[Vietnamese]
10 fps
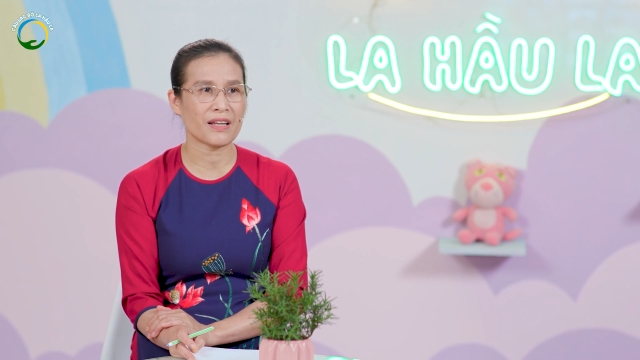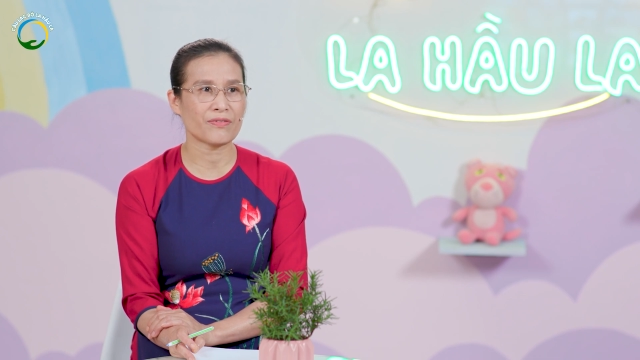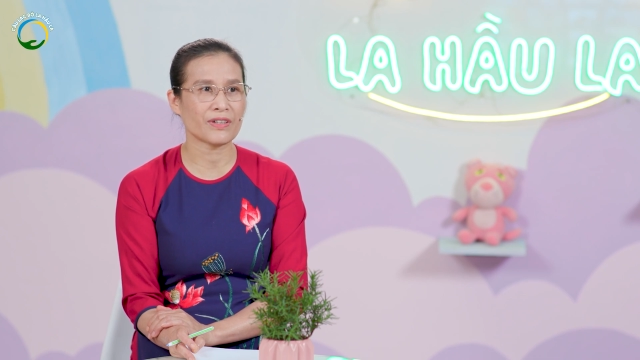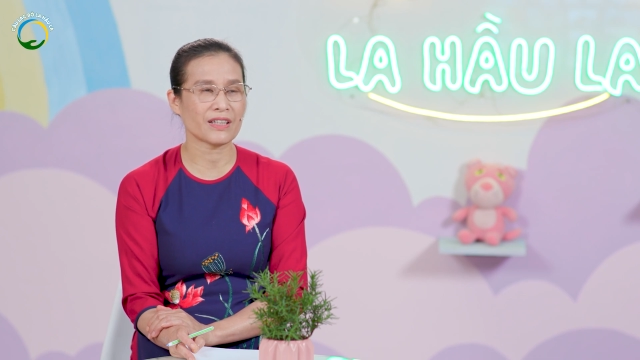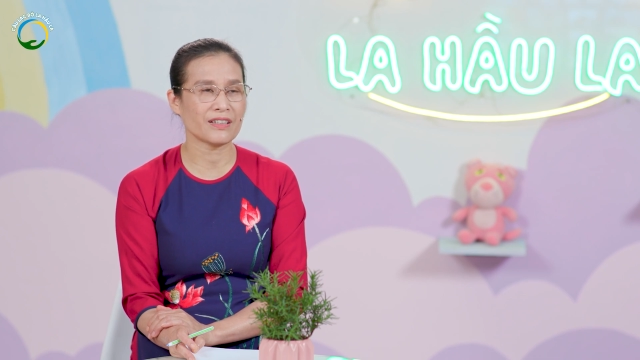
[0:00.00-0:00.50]
là
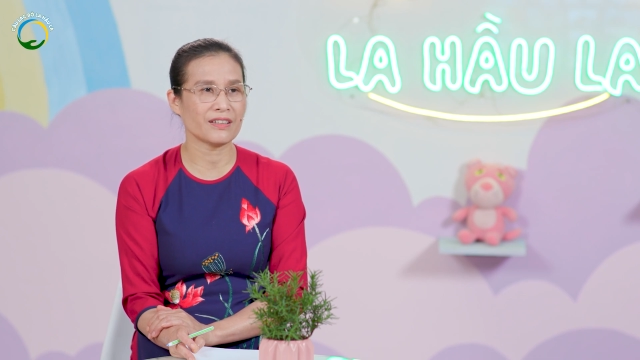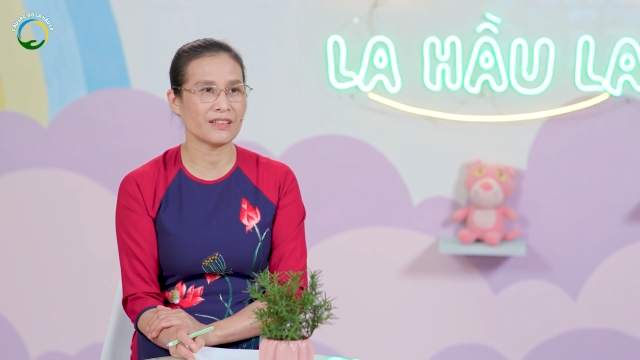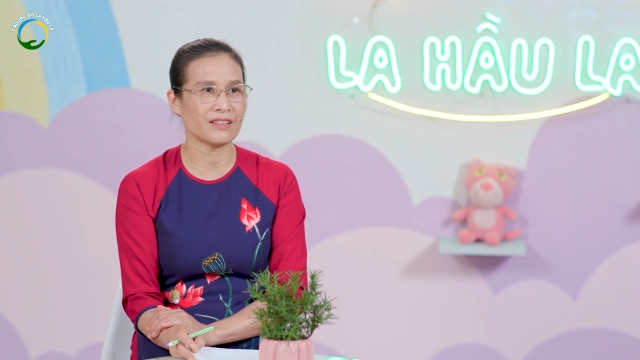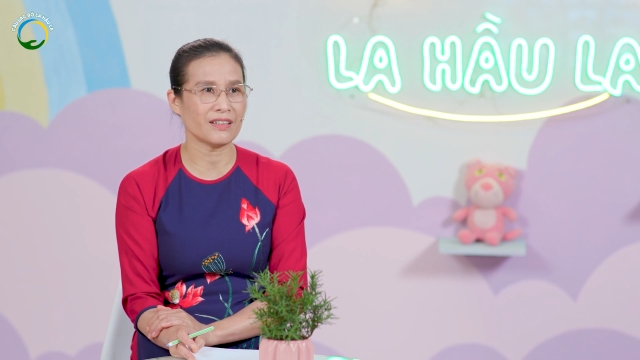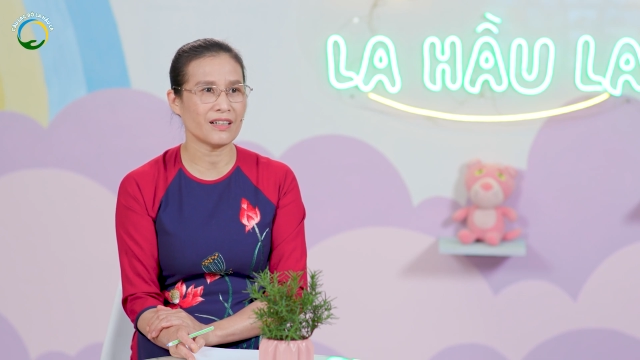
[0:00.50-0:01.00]
Phật
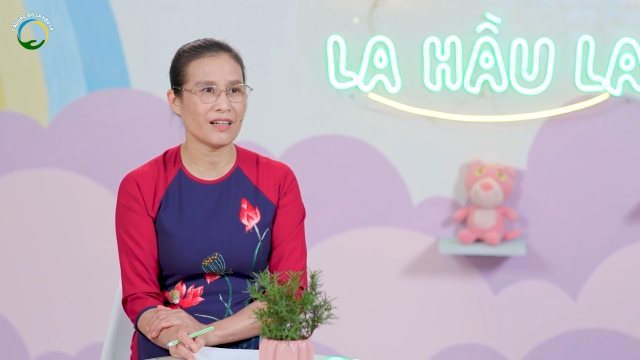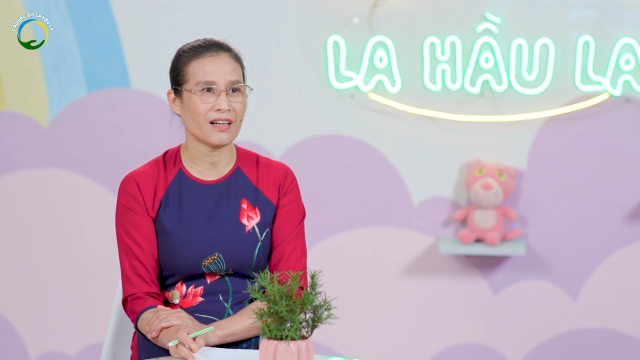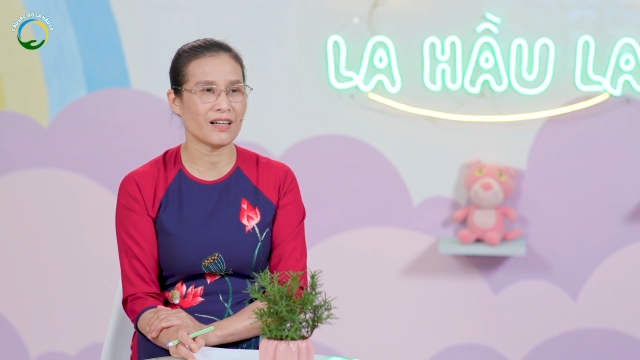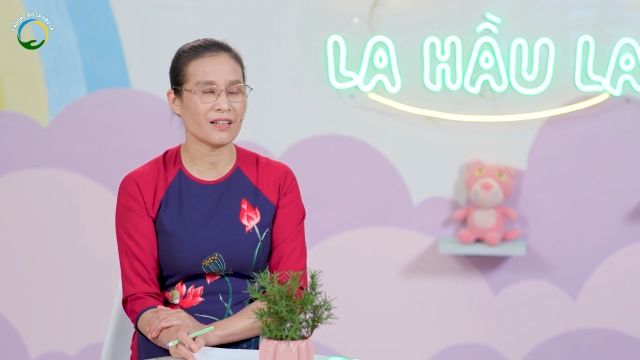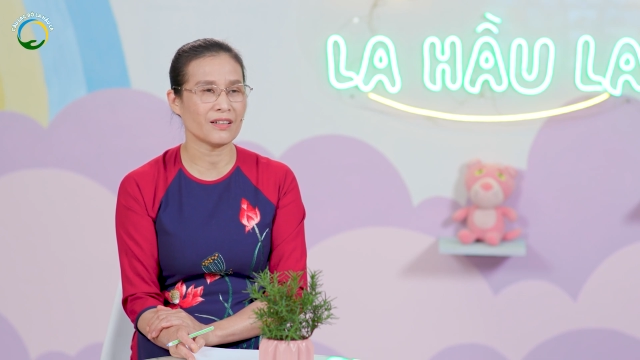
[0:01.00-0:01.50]
tử
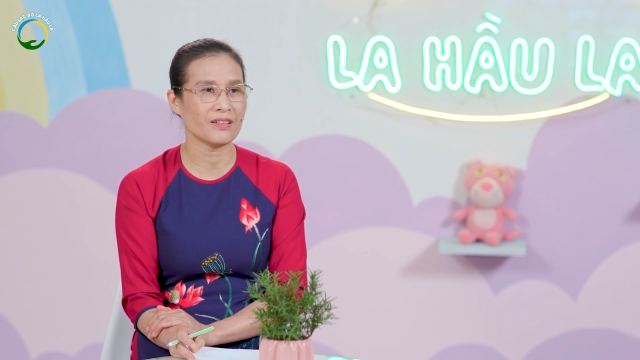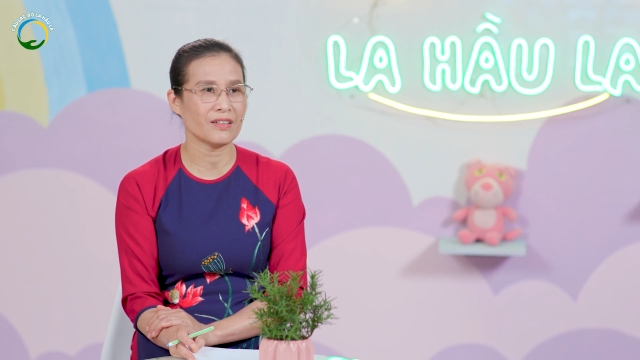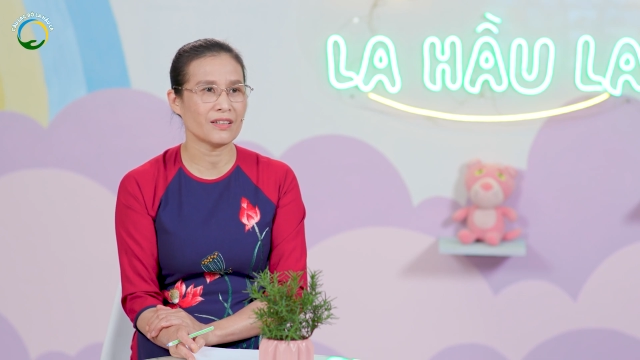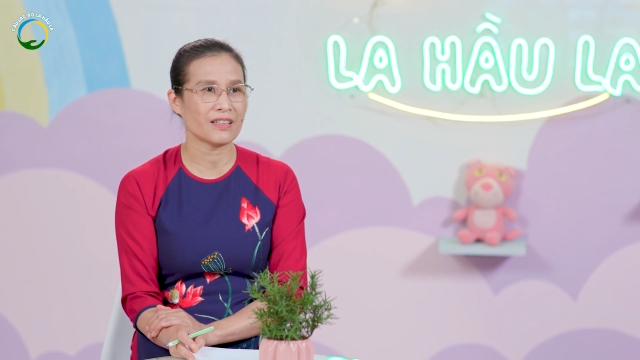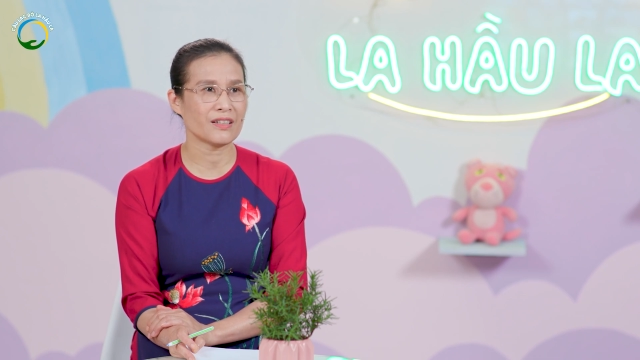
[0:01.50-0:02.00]
ở
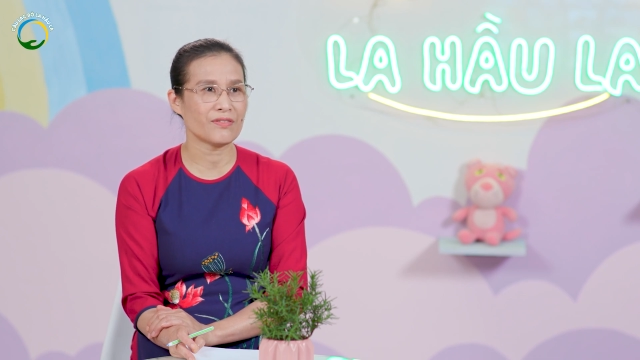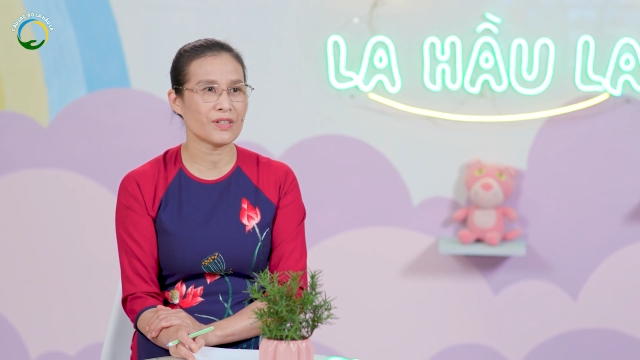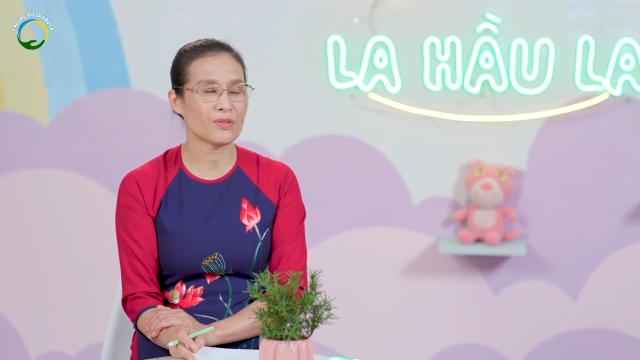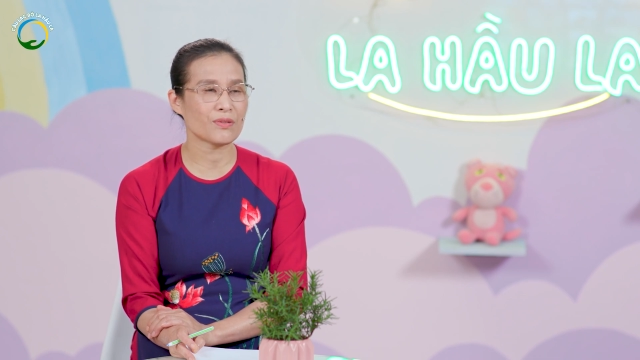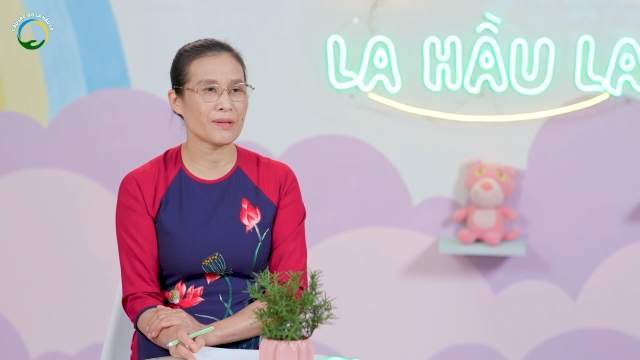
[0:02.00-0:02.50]
Thiền
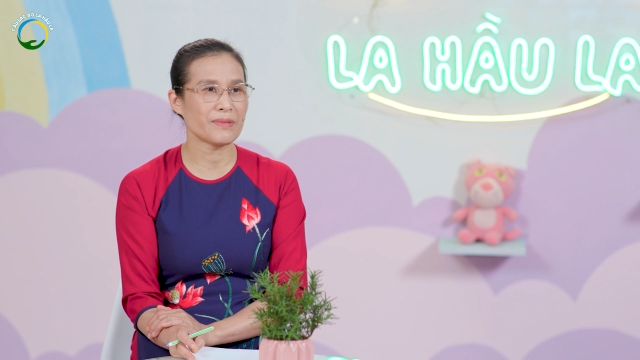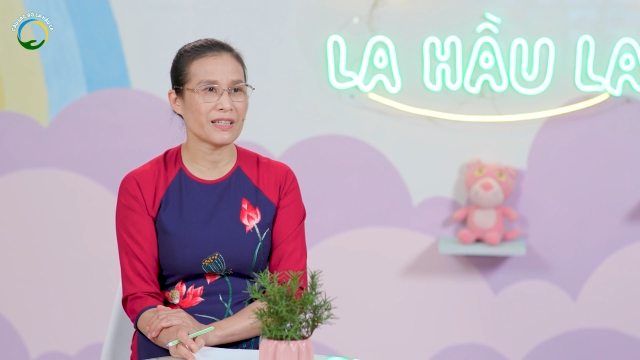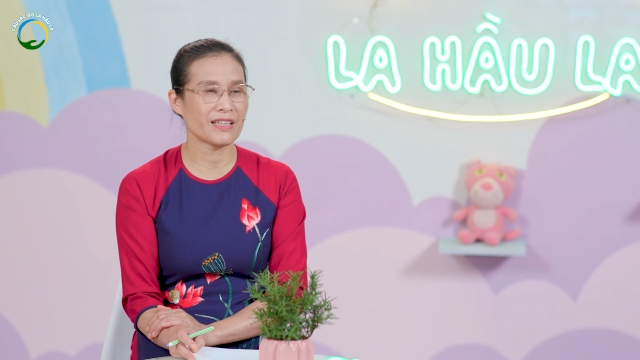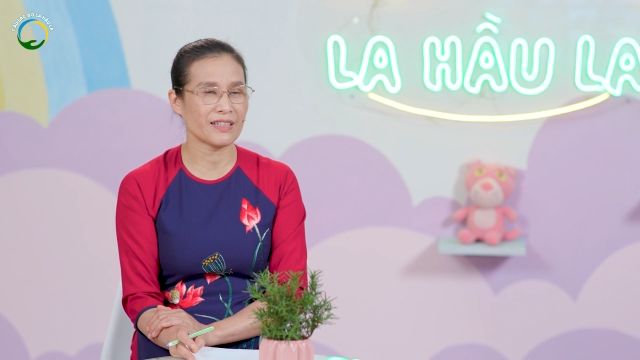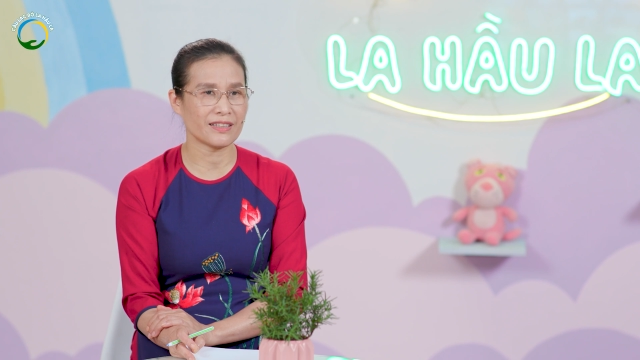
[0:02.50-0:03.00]
viện Trúc Lâm
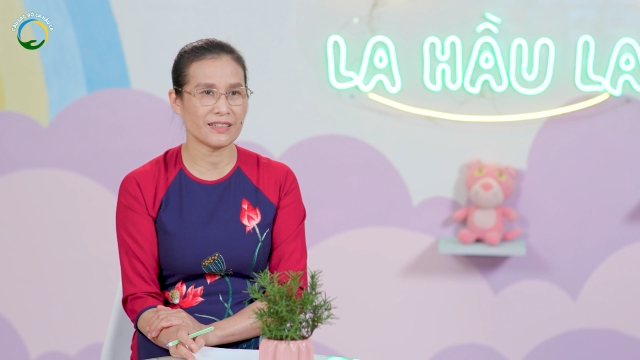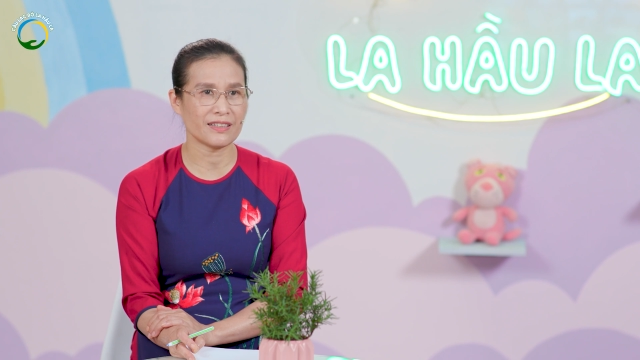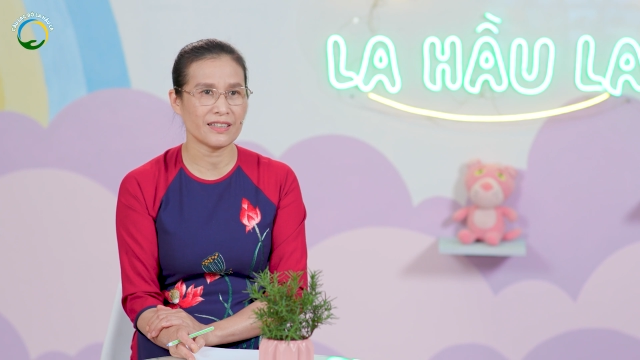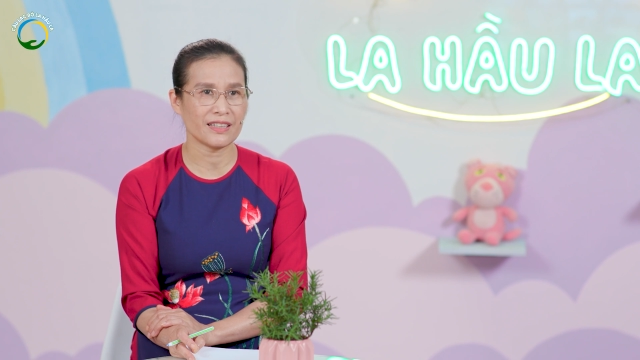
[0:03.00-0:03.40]
Yên Tử,